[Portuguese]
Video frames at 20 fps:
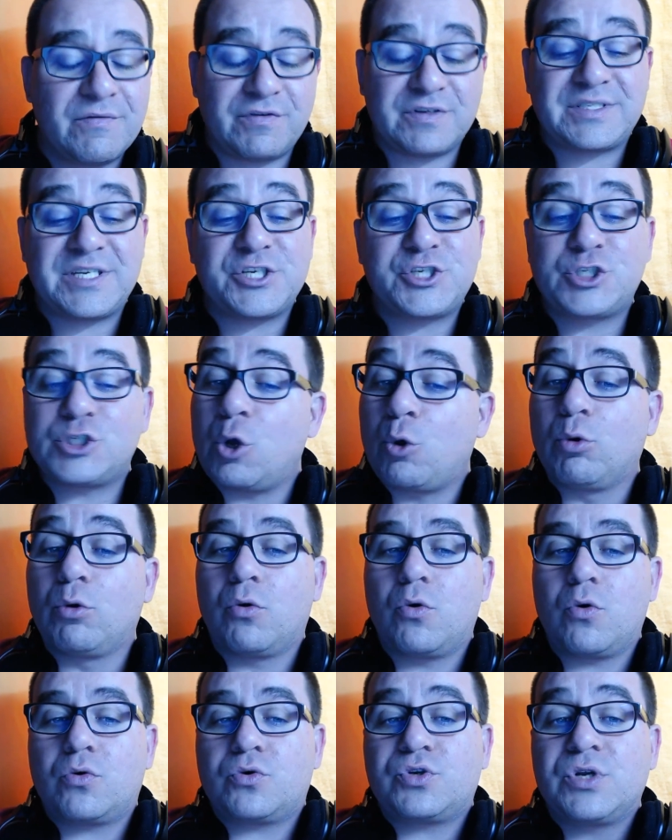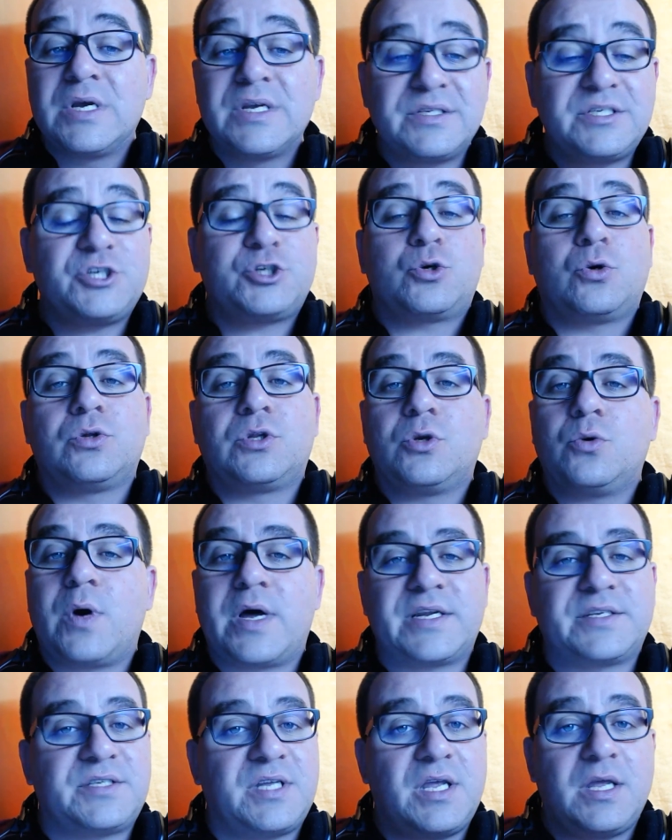Vocês são loucos. Se isto
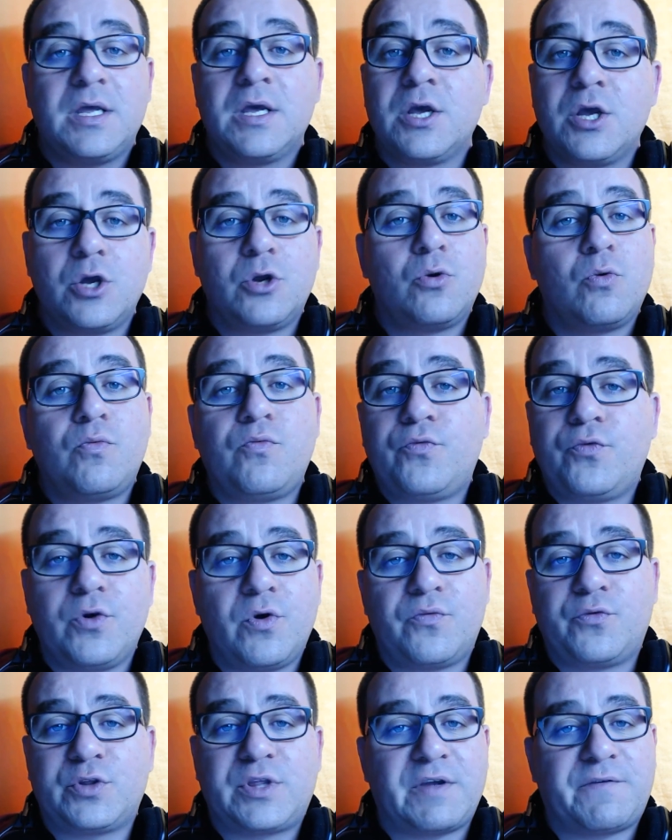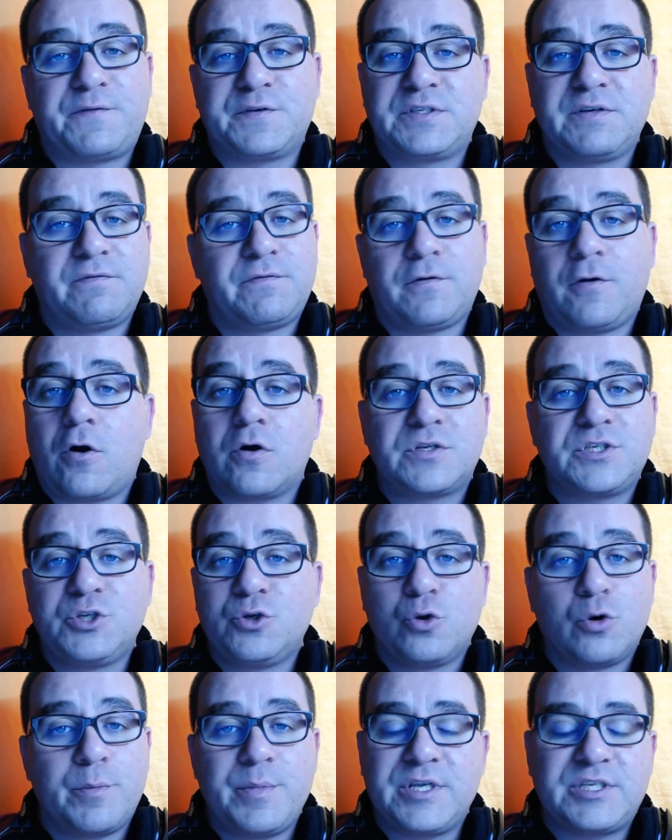continuar assim, eu, não, eu vou ter que fazer vlogs
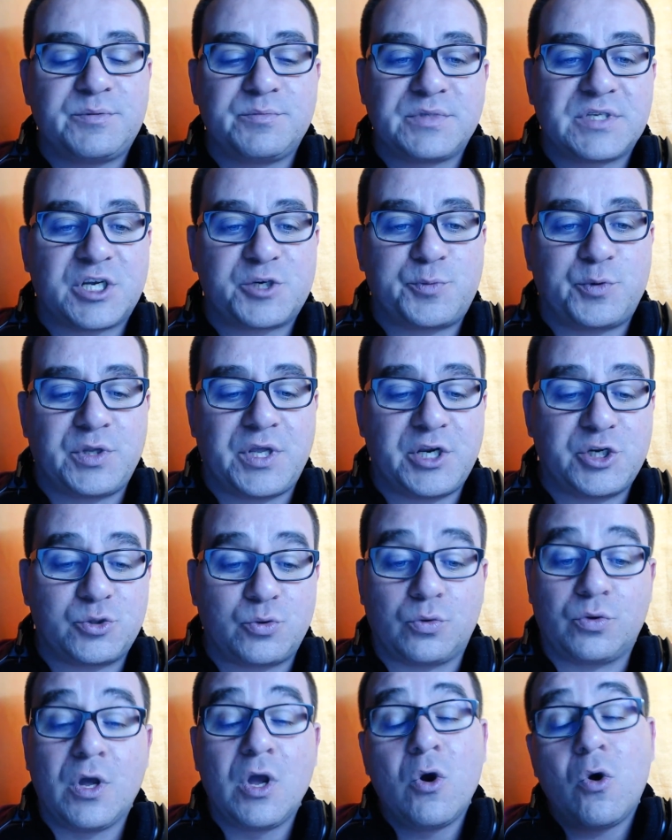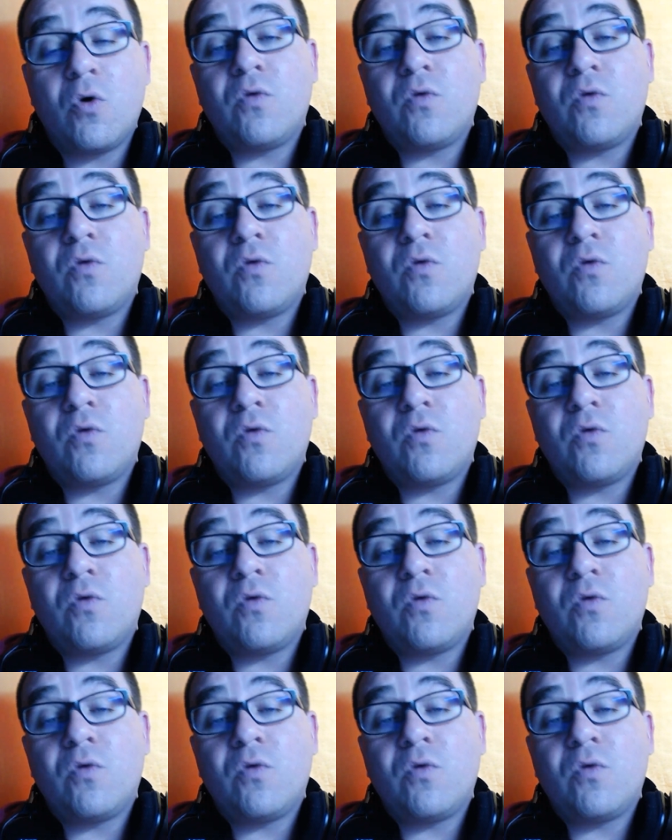enormíssimos a responder isto tudo.